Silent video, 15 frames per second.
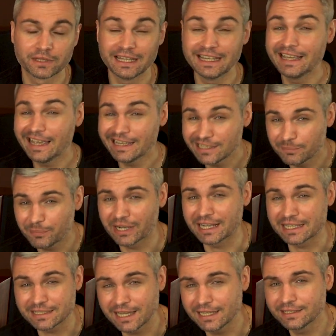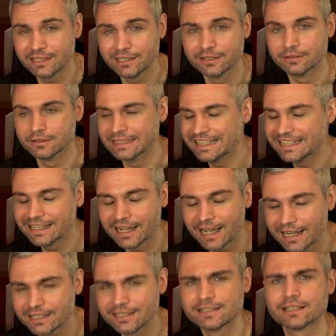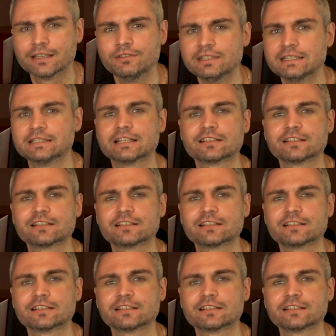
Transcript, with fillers: И эти показатели никак не зависят